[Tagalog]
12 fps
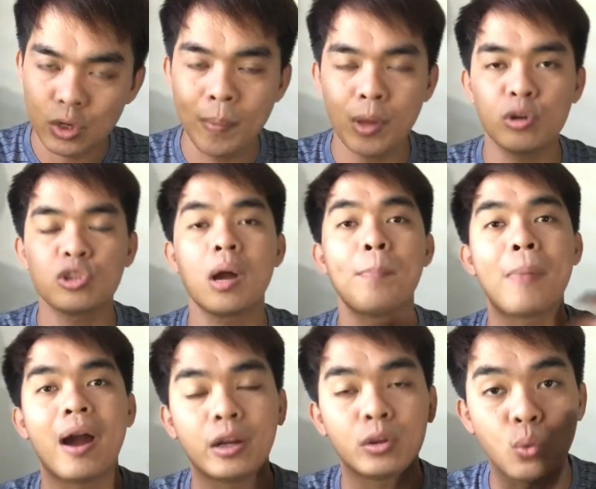So meron siyang
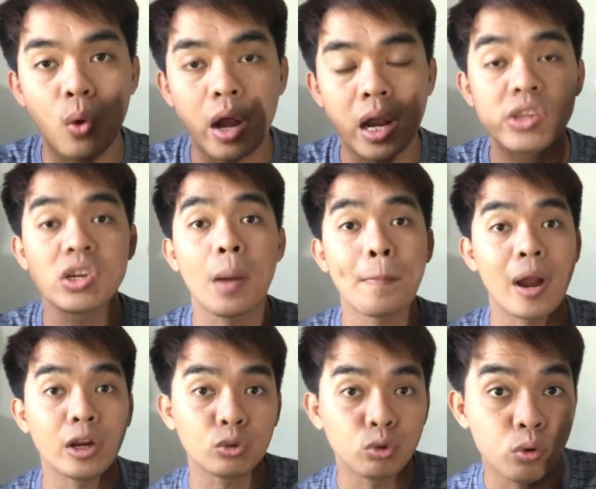part 1 at saka
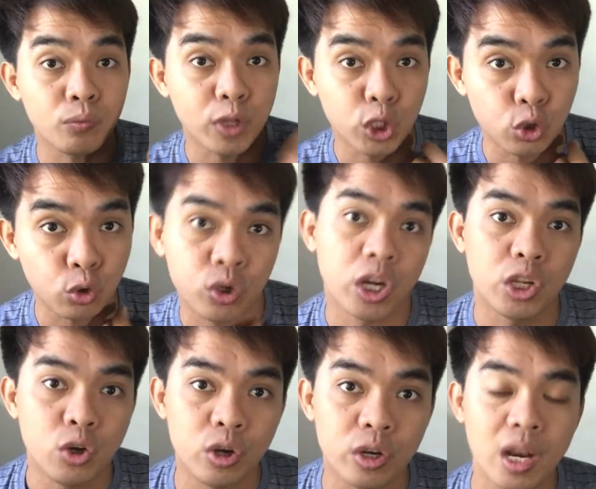part 2 yung video ko na
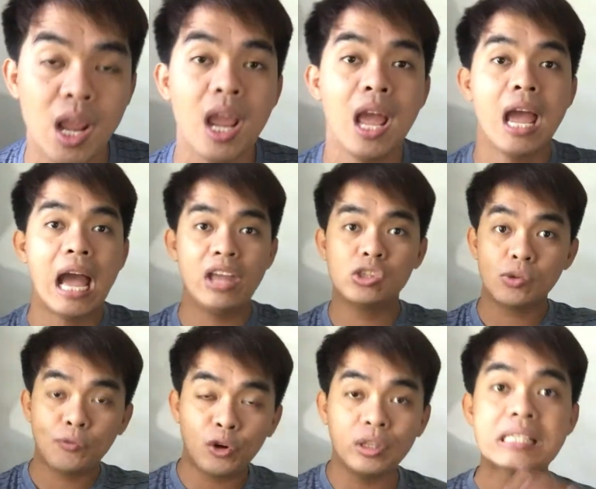yon. Ayan, so
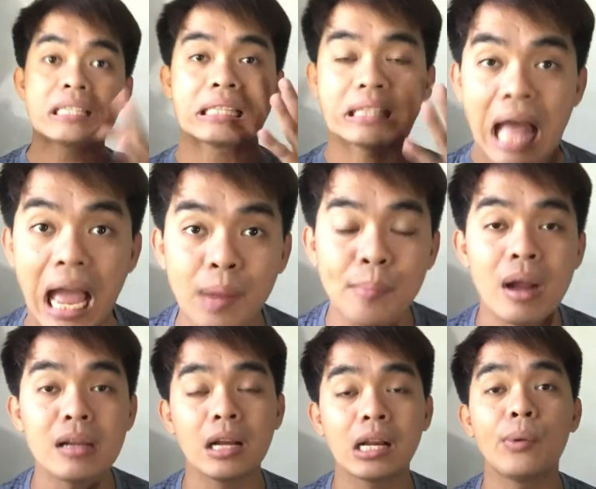for this time,
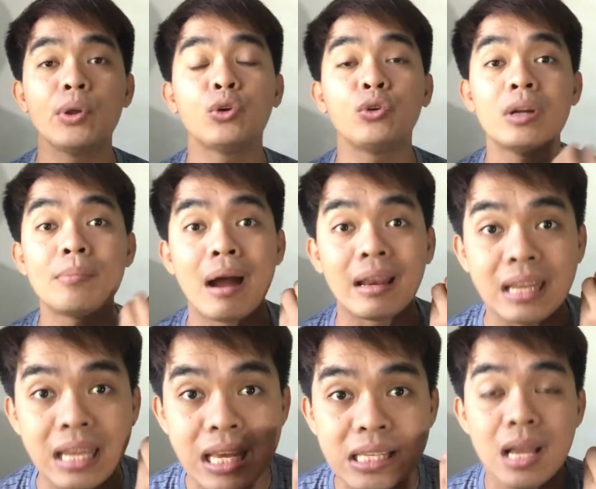ang gagawin ko naman
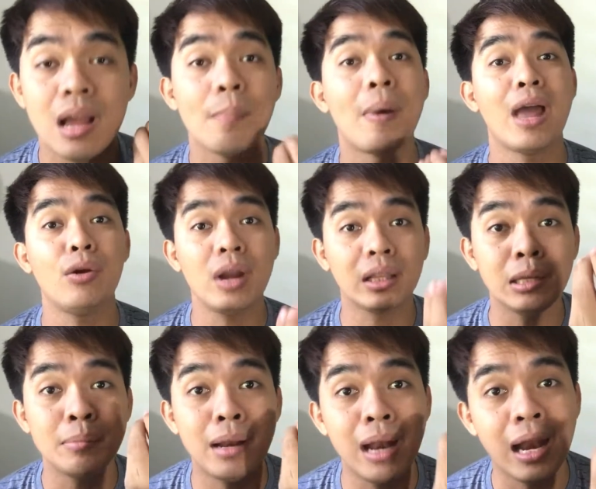is paano
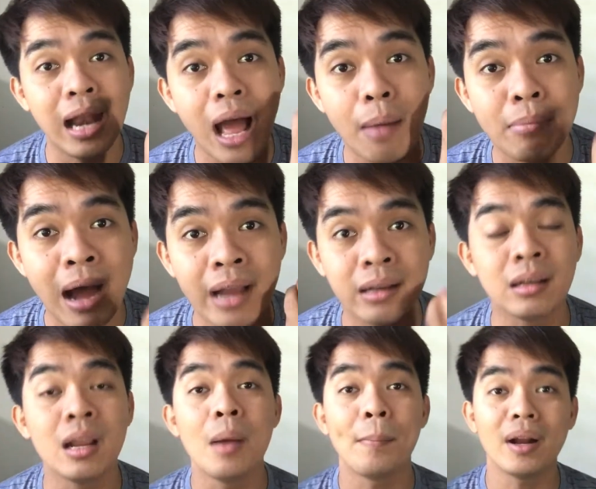natin malalaman
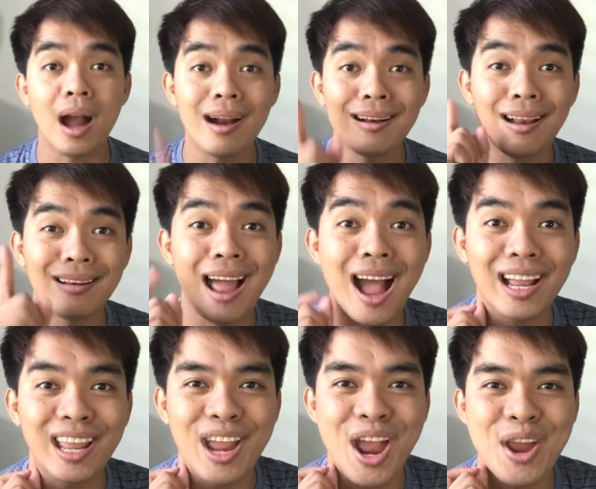pag ang
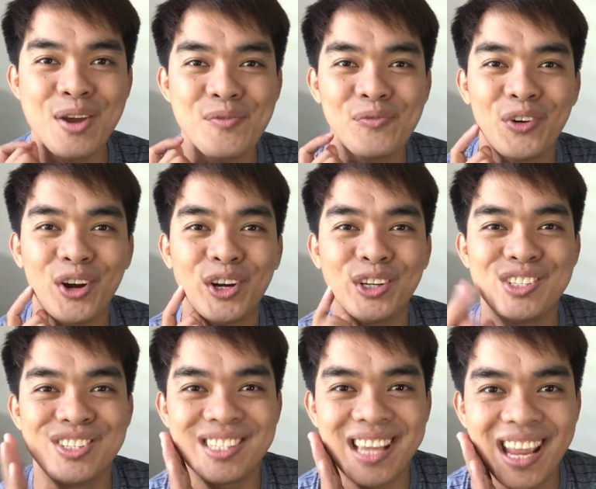lalaki ay
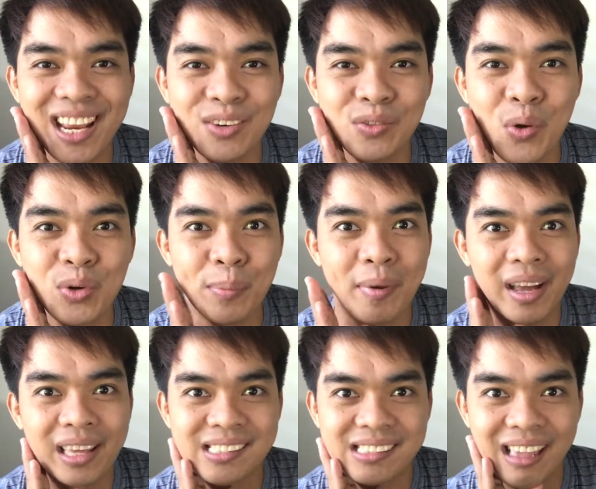virgin. Oh,
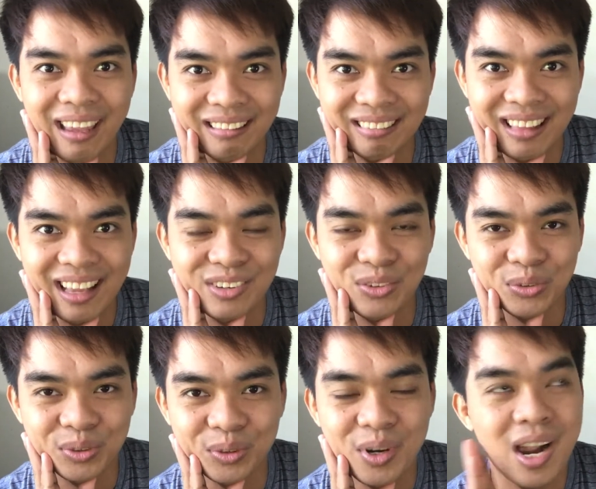napaka-excited excited, no?